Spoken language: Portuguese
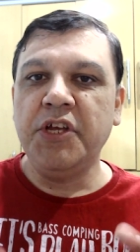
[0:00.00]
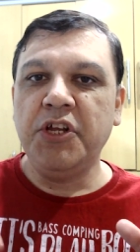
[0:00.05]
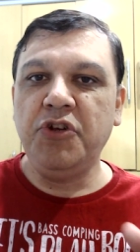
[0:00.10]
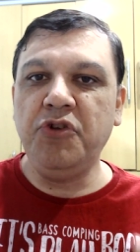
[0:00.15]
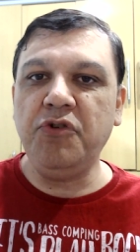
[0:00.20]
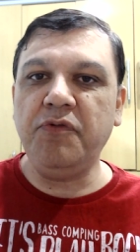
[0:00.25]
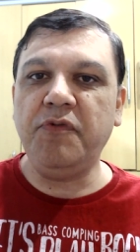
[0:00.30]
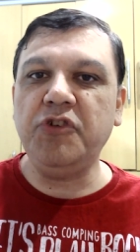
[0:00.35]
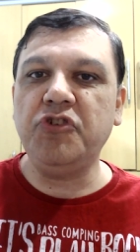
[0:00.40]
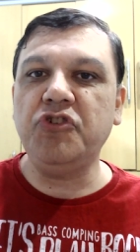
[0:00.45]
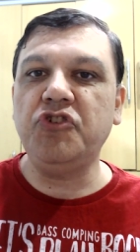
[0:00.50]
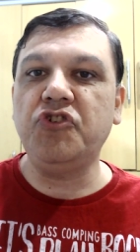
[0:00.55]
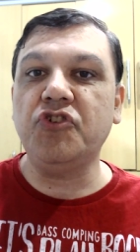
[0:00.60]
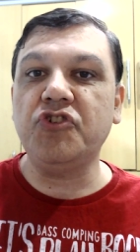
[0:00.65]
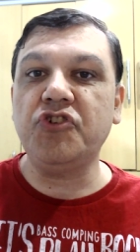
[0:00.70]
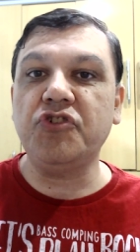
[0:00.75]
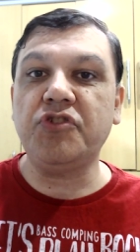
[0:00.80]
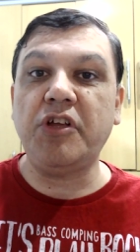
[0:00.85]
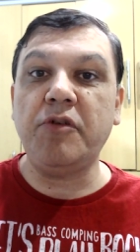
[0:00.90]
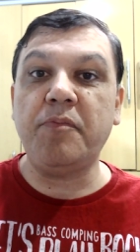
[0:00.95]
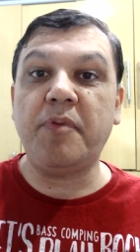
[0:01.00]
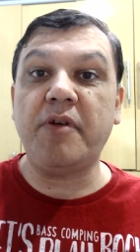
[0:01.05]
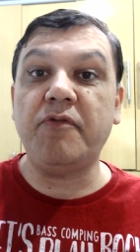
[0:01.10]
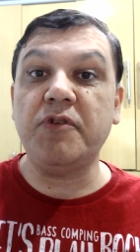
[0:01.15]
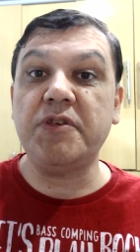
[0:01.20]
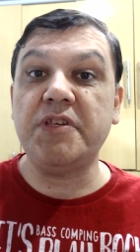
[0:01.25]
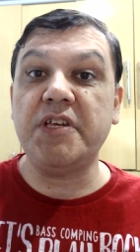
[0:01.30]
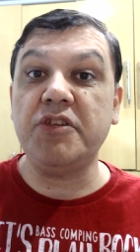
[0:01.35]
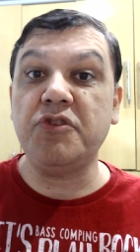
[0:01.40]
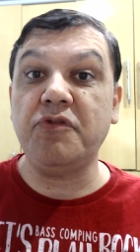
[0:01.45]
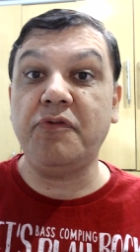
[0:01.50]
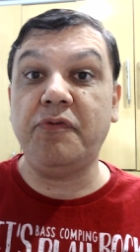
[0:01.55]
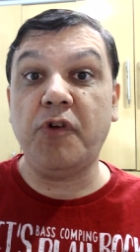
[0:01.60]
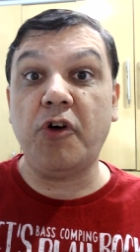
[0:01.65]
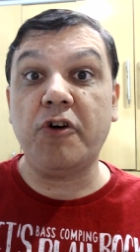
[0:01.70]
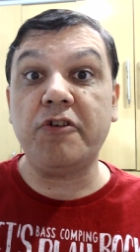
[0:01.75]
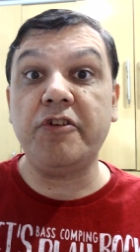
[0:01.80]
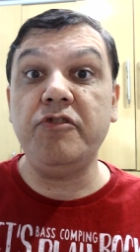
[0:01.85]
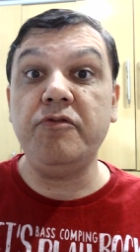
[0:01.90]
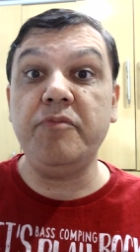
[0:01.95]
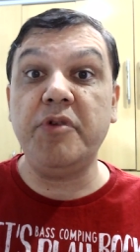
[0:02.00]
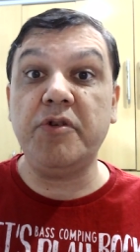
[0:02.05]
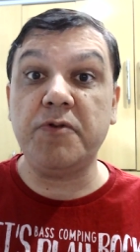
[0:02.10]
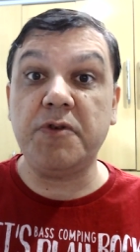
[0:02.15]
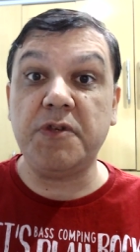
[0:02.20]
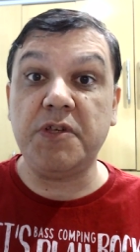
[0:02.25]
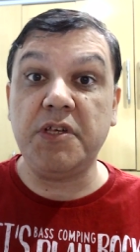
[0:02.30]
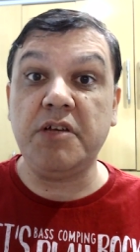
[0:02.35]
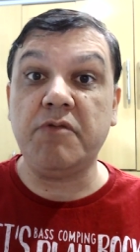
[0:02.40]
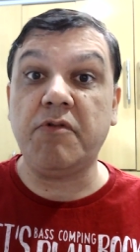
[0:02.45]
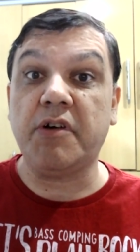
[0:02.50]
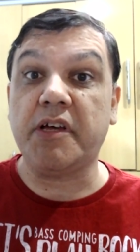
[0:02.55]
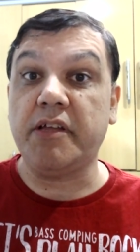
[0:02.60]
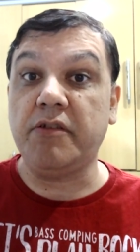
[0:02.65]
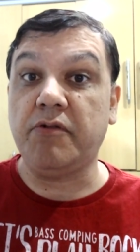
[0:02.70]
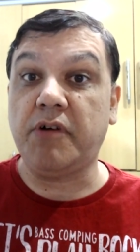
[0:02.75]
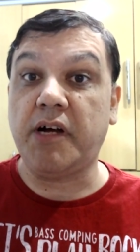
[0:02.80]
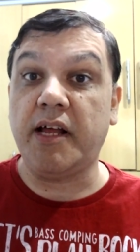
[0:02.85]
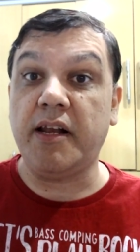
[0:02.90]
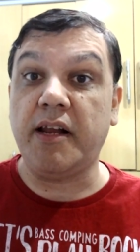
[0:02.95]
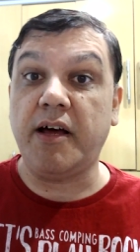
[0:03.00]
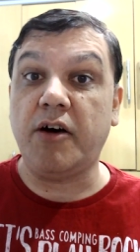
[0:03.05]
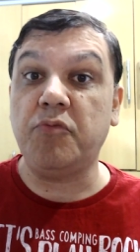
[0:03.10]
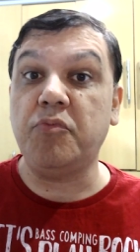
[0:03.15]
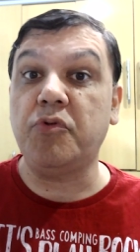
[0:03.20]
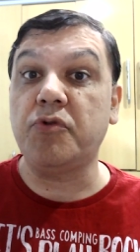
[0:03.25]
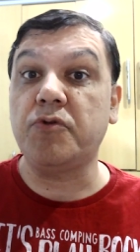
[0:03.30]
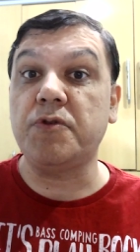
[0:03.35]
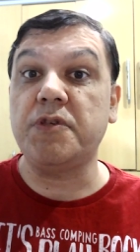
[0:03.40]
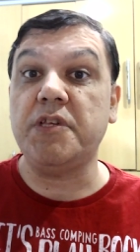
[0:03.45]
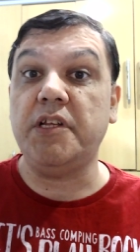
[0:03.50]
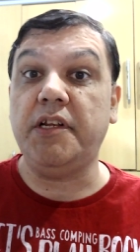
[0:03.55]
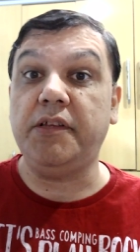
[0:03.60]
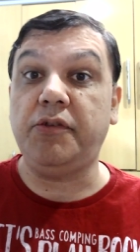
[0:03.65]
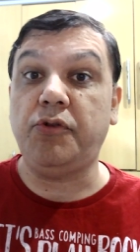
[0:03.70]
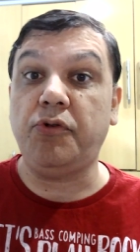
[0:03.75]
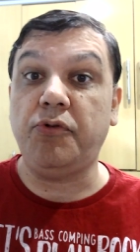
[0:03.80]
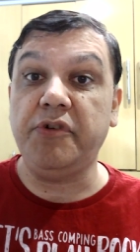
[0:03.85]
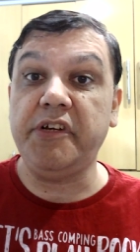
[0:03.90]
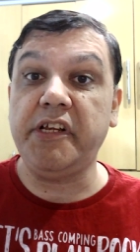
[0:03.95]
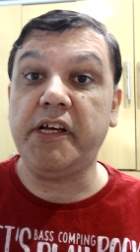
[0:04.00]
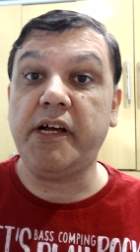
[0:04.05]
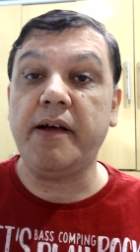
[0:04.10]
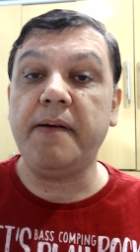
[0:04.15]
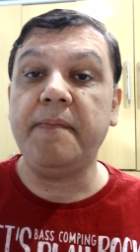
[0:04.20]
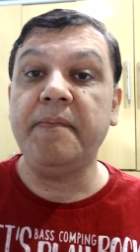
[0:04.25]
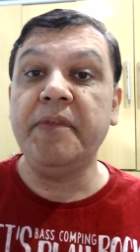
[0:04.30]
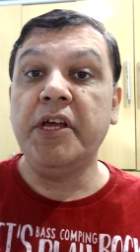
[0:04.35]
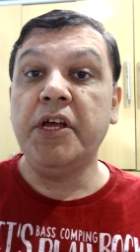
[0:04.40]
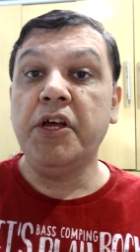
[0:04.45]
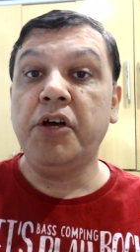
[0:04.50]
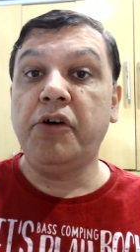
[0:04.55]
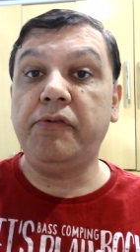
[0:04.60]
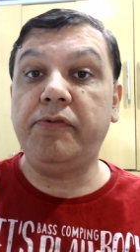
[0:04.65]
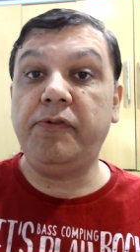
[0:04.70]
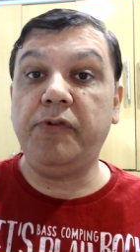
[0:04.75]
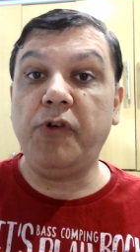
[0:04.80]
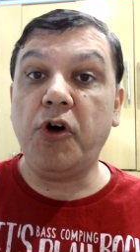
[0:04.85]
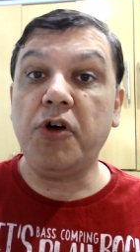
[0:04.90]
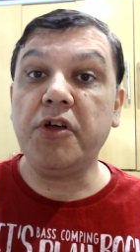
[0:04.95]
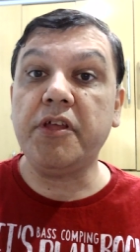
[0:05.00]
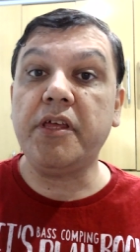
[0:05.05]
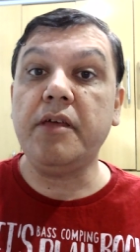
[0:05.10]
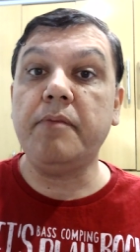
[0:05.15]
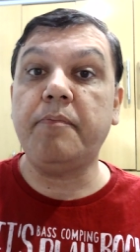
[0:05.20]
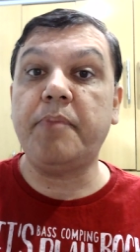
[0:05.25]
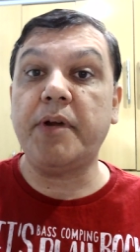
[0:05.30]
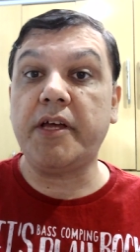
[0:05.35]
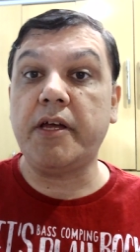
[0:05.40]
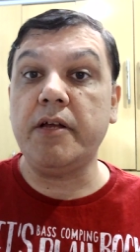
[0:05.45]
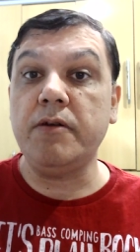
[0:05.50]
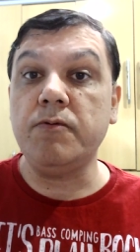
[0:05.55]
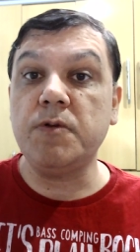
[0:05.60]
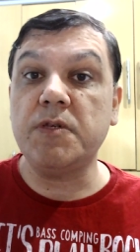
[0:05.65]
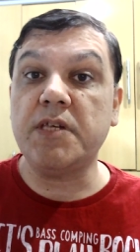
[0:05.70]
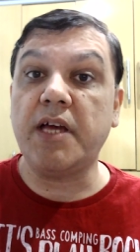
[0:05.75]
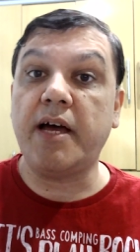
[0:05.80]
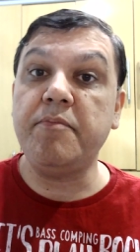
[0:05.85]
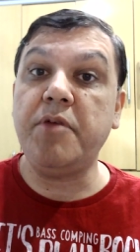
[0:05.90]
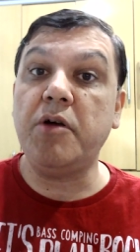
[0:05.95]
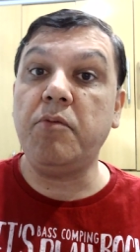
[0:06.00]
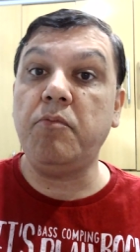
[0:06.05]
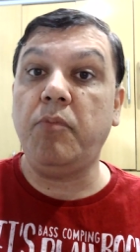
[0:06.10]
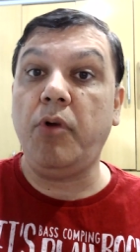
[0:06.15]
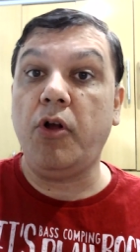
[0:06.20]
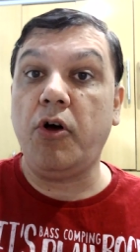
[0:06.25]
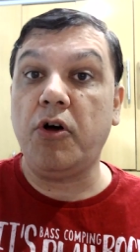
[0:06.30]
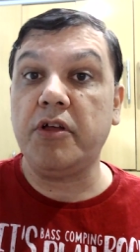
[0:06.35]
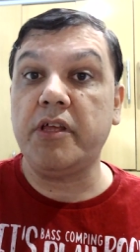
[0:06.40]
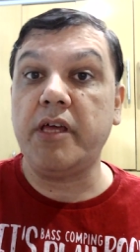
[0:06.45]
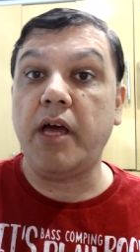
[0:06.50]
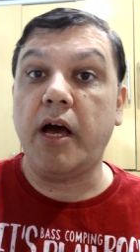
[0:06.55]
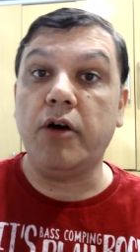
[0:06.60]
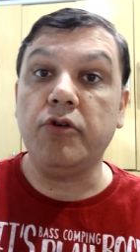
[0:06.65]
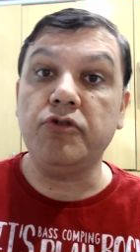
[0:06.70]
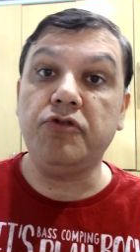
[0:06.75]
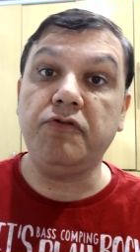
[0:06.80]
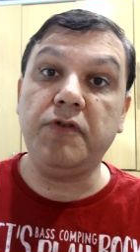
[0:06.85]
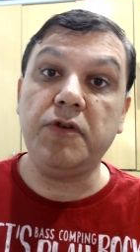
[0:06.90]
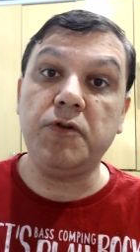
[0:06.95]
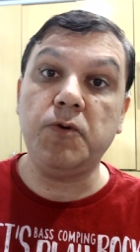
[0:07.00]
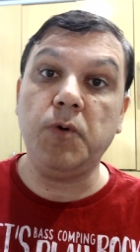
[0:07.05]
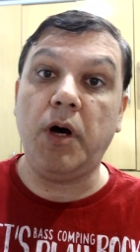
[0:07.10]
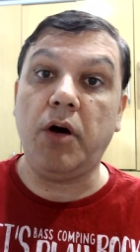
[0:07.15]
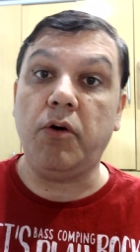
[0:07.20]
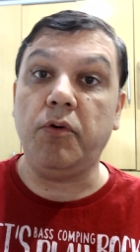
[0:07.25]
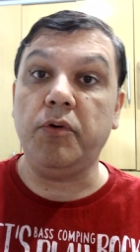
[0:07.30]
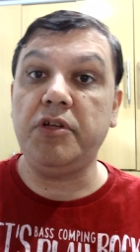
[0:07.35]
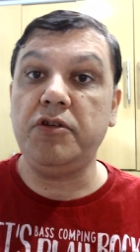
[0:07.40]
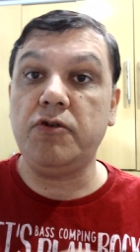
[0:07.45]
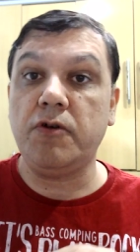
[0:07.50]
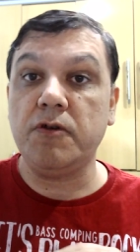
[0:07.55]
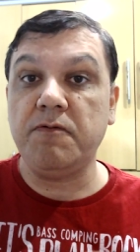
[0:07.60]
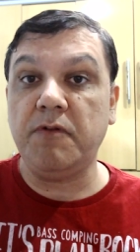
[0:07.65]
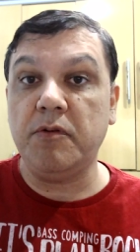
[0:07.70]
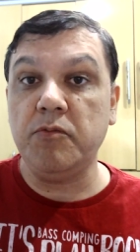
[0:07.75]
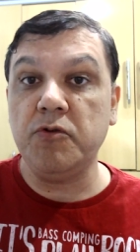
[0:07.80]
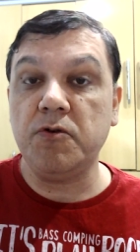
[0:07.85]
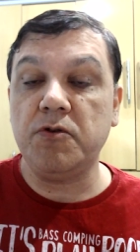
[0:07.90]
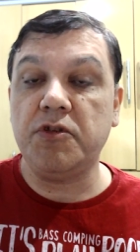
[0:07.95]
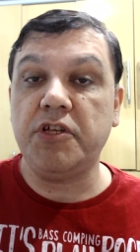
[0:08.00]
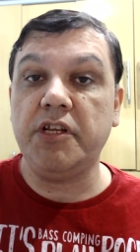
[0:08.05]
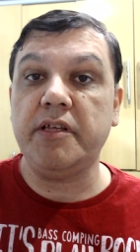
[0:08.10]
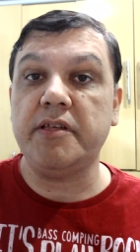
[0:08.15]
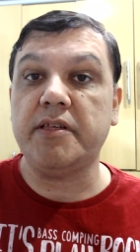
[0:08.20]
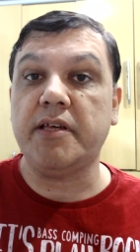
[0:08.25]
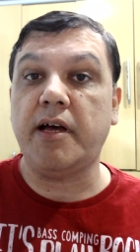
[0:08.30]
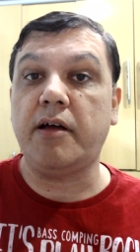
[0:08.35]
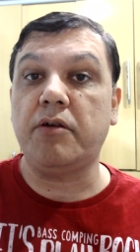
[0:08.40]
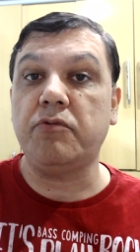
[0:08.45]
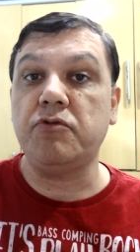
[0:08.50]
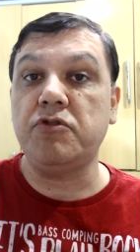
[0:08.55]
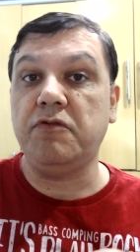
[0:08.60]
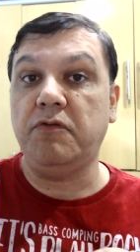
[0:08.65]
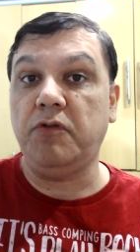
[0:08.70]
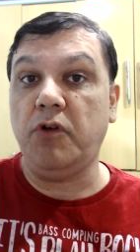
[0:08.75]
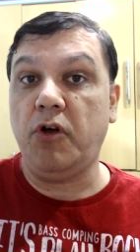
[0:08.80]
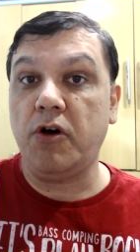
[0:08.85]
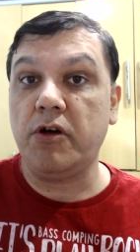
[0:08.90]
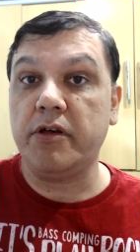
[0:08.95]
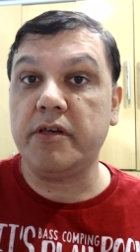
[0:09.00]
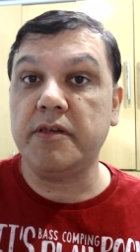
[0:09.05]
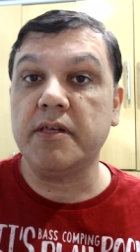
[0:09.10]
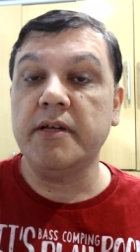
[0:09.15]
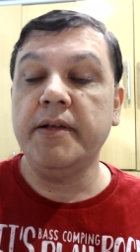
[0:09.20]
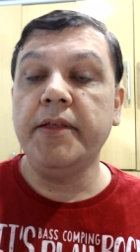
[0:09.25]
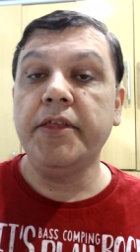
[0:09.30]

No vídeo de hoje eu tenho para vocês o vlog número 5 aqui do canal Burgos Eletrônica. Vlog, para quem não sabe, é um blog audiovisual e nós vamos utilizar os vlogs